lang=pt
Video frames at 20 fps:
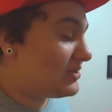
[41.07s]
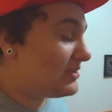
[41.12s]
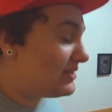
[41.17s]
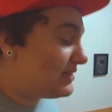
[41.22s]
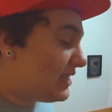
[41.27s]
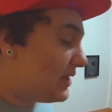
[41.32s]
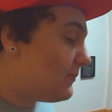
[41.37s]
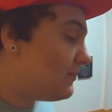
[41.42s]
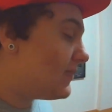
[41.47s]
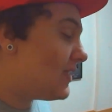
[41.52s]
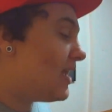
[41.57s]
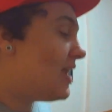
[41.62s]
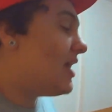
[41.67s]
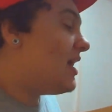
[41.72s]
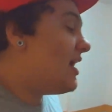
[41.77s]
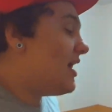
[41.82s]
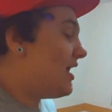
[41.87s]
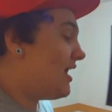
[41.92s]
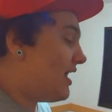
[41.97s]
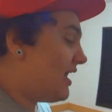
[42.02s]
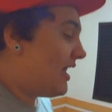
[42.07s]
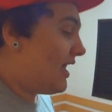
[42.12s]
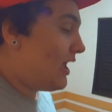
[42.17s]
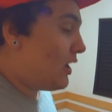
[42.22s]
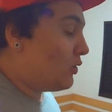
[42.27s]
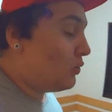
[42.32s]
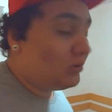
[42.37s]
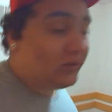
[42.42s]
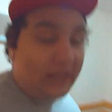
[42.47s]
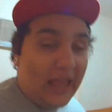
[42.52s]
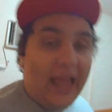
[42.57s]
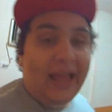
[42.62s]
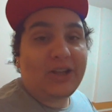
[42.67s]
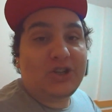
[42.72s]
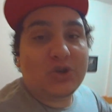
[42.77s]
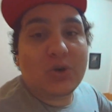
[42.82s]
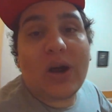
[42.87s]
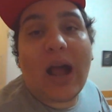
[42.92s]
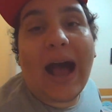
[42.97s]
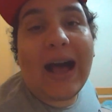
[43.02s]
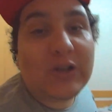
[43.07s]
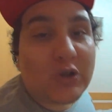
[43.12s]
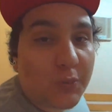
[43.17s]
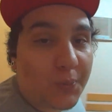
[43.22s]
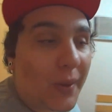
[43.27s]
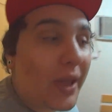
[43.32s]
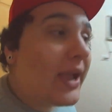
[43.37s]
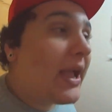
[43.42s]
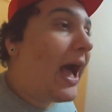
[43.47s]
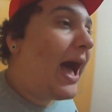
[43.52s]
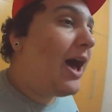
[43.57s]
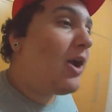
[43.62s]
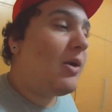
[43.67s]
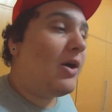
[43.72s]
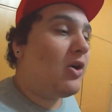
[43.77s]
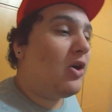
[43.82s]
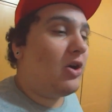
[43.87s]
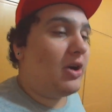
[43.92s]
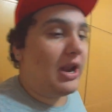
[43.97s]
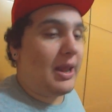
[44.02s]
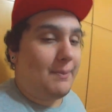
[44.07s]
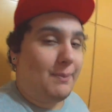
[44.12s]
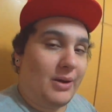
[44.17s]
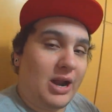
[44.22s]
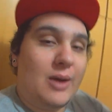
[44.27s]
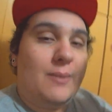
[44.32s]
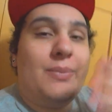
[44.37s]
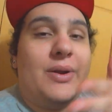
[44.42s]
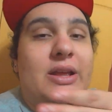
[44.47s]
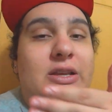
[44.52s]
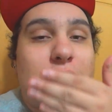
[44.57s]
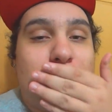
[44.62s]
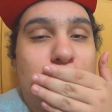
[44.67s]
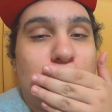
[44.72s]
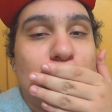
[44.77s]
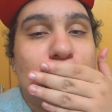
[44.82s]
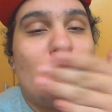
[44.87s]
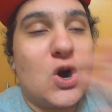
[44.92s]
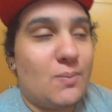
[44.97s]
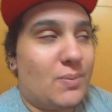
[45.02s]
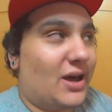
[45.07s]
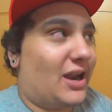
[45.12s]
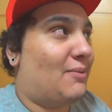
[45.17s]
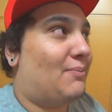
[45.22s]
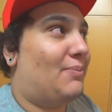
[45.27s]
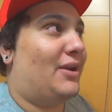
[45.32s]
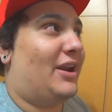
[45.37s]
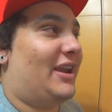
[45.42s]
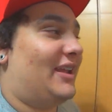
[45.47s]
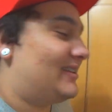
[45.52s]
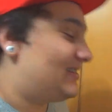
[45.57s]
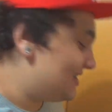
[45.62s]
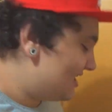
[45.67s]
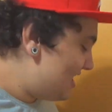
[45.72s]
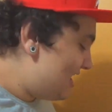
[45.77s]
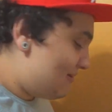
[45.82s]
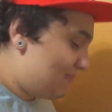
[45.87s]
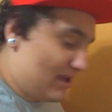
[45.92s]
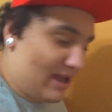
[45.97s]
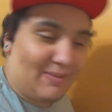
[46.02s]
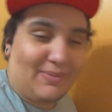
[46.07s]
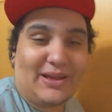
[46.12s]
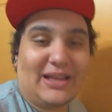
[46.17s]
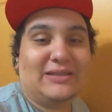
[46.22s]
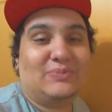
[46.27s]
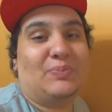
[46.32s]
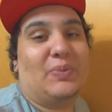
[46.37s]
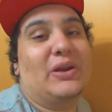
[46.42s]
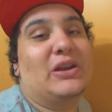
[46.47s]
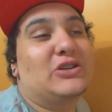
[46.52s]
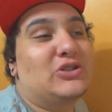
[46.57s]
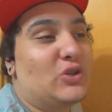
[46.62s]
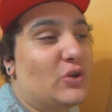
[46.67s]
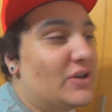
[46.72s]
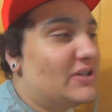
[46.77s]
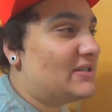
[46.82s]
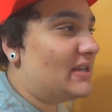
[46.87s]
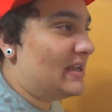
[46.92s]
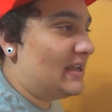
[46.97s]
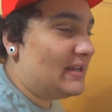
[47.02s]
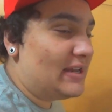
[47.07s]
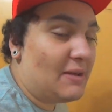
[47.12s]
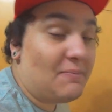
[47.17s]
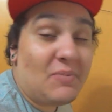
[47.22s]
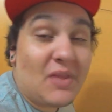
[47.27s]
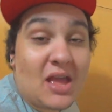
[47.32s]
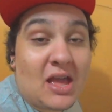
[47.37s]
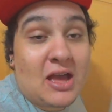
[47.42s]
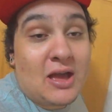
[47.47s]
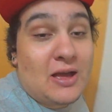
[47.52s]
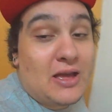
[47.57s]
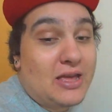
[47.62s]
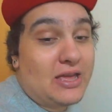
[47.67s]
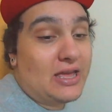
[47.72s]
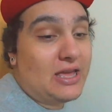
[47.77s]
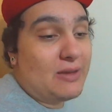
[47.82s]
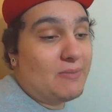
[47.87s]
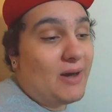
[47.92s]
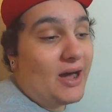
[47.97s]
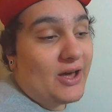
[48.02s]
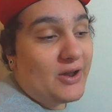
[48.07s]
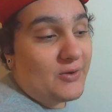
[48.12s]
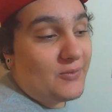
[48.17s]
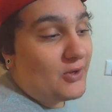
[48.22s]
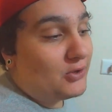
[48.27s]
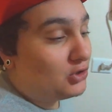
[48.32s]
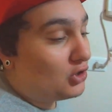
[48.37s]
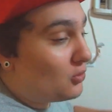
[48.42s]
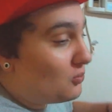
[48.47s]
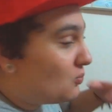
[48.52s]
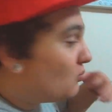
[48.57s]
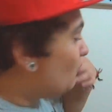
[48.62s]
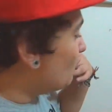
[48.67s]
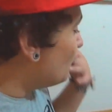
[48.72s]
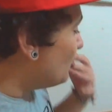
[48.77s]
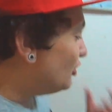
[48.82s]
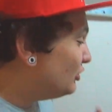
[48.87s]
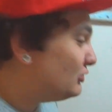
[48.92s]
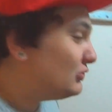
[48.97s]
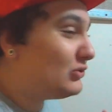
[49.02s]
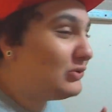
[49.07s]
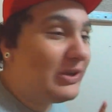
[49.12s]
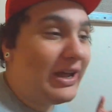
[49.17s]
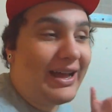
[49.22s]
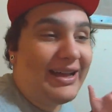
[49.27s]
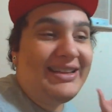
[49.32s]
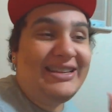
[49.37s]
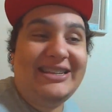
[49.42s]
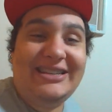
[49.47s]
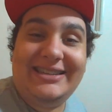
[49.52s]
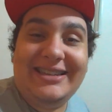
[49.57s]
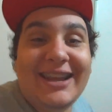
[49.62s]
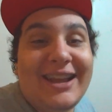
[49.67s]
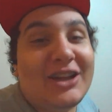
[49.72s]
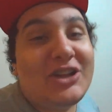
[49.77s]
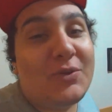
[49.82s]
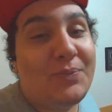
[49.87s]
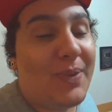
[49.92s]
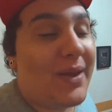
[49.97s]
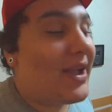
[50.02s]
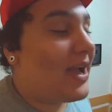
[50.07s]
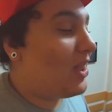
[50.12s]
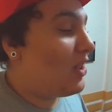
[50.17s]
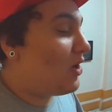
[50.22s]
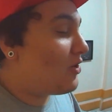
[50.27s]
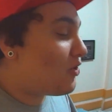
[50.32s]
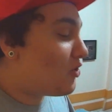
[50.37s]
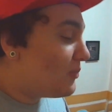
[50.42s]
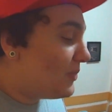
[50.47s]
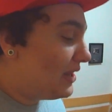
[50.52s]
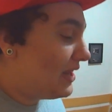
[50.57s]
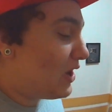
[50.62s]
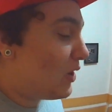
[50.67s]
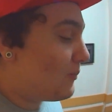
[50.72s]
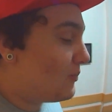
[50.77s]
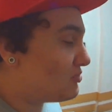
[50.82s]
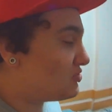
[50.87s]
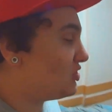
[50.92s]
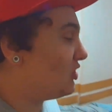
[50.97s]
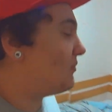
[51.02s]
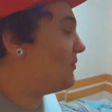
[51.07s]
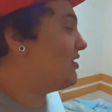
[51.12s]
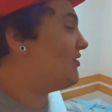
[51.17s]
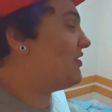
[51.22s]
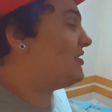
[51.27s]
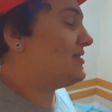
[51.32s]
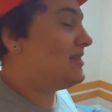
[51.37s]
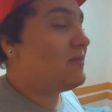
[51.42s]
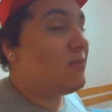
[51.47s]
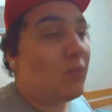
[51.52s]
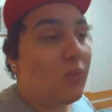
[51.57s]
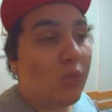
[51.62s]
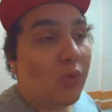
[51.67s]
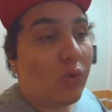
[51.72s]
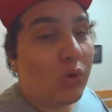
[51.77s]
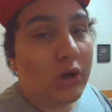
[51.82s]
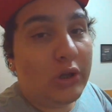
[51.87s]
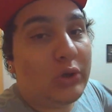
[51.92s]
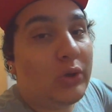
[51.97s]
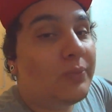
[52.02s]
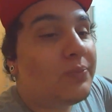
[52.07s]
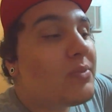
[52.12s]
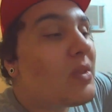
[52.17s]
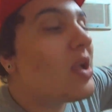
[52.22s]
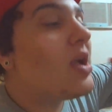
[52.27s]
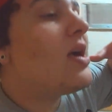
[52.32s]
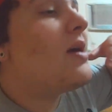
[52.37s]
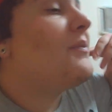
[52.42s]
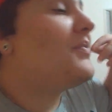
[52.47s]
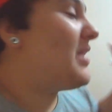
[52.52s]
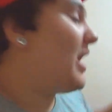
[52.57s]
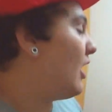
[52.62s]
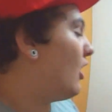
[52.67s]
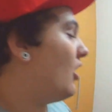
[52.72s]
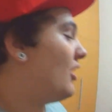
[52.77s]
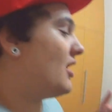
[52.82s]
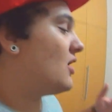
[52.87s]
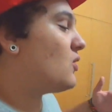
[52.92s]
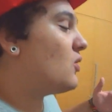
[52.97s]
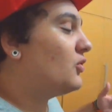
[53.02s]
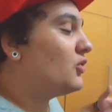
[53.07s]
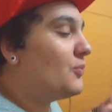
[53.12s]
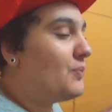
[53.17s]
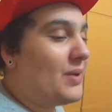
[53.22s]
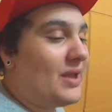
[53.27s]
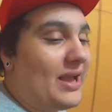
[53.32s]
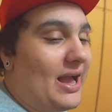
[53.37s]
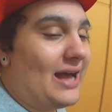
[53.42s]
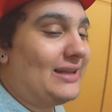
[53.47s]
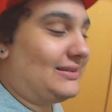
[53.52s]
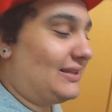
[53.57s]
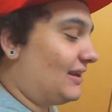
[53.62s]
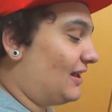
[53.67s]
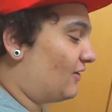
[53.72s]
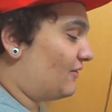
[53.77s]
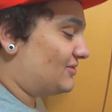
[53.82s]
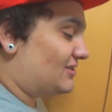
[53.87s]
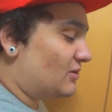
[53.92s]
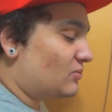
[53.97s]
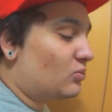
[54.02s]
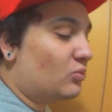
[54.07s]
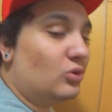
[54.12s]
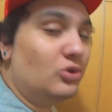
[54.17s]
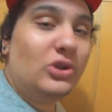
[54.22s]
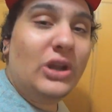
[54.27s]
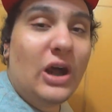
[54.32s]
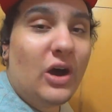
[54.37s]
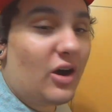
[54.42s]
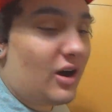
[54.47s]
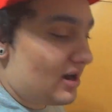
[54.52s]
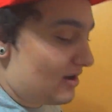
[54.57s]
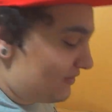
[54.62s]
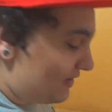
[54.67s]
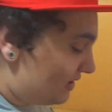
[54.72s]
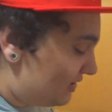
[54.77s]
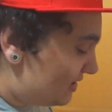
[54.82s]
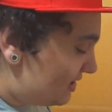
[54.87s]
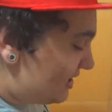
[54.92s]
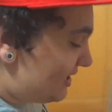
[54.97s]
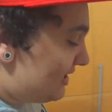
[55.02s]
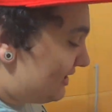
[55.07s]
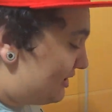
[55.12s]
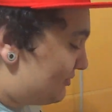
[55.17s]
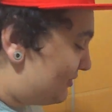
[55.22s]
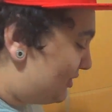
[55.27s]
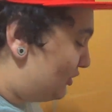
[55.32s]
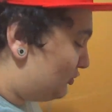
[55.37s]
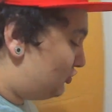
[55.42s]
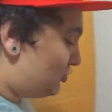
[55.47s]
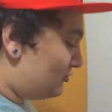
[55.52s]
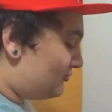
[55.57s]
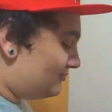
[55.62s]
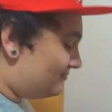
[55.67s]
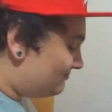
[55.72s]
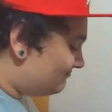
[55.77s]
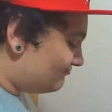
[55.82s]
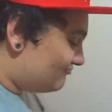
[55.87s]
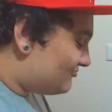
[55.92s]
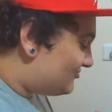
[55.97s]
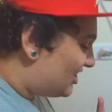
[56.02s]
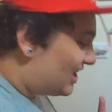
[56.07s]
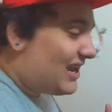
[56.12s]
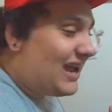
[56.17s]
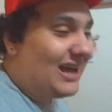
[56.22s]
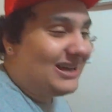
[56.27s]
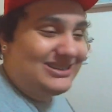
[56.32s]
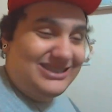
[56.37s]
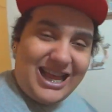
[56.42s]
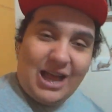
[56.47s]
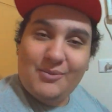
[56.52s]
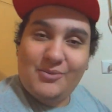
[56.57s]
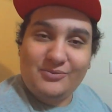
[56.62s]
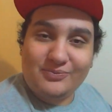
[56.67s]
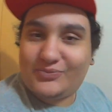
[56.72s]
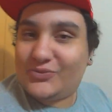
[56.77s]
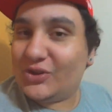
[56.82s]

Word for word: Sim, é, o Ted e o Caso pegaram agora, né? Parabéns. Parabéns, parabéns pra eles dois aí, né? E, mano, eu tô muito na estiga de pegar logo um milhão, pessoal. Mano, vai ser muito da hora quando pegar, tá ligado? Vai ser muito da hora, velho. Que, mano, eu tô, sei lá, sabe?